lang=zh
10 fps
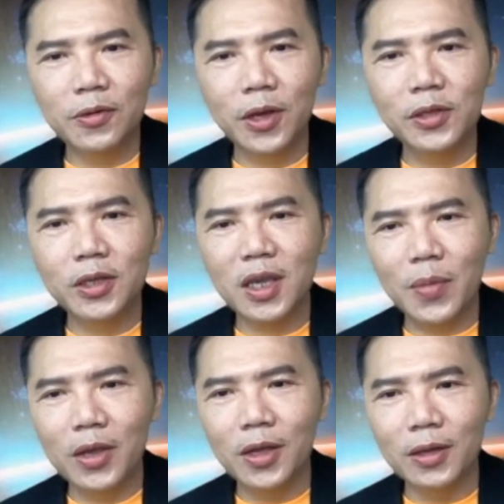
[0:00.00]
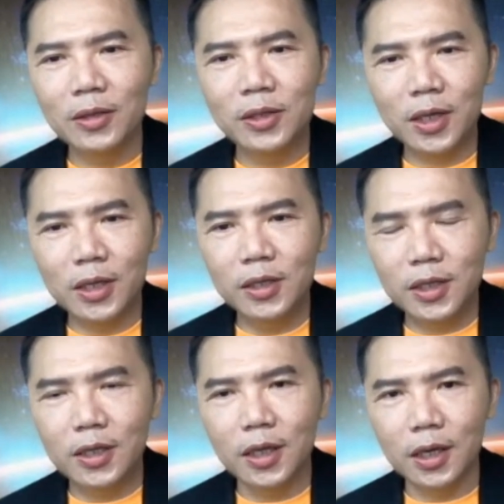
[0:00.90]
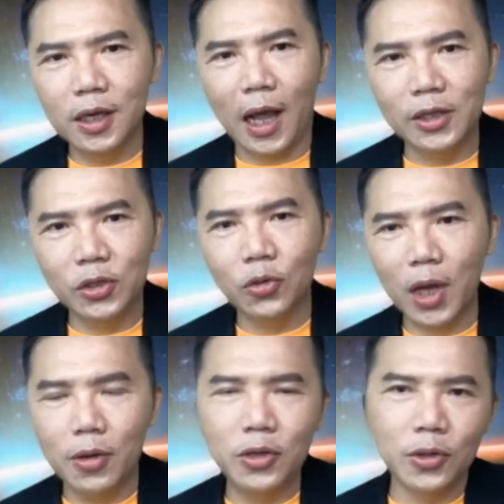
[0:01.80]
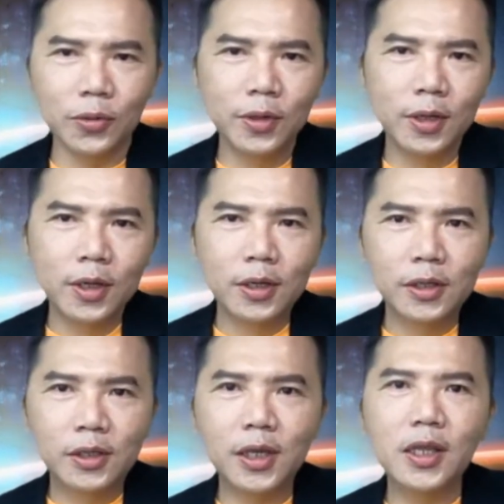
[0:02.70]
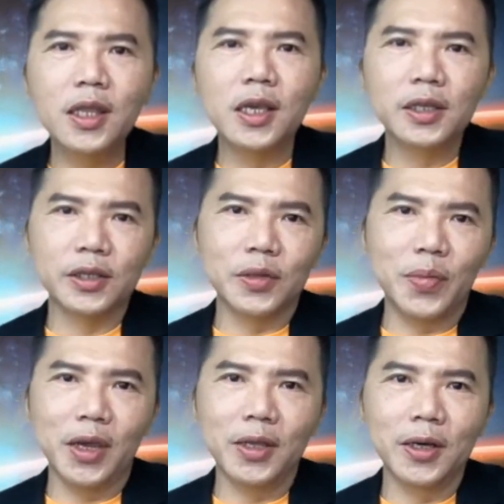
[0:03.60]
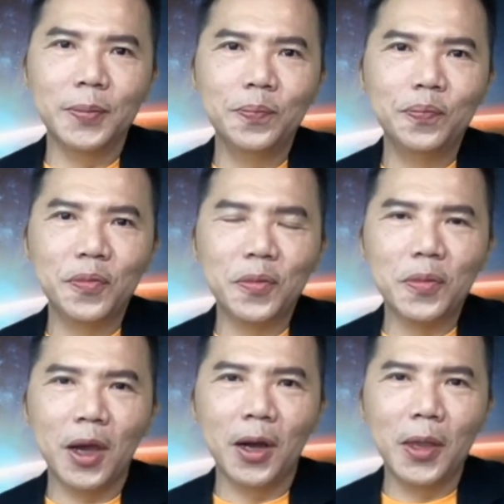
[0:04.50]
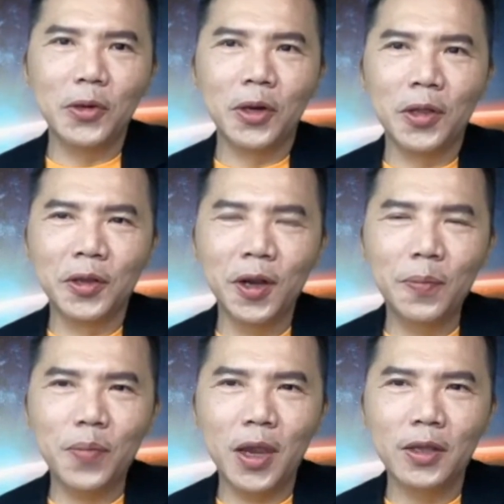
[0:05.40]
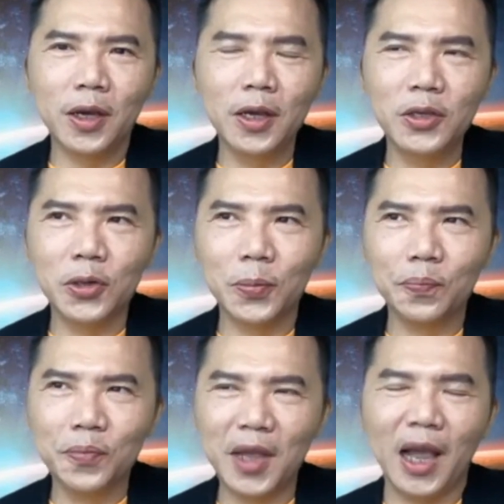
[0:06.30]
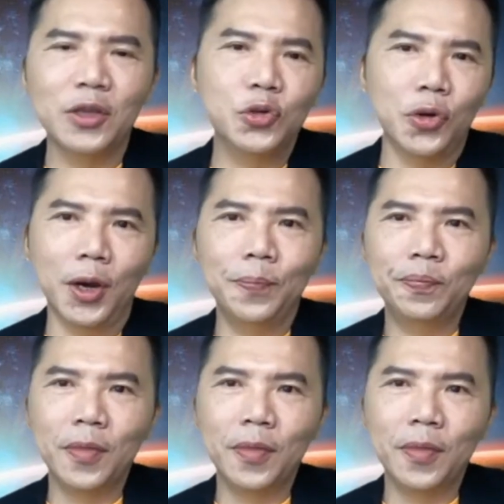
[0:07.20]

人生里面呢，真正的感受到一种生离死别的呃，那种很特别的一种感觉。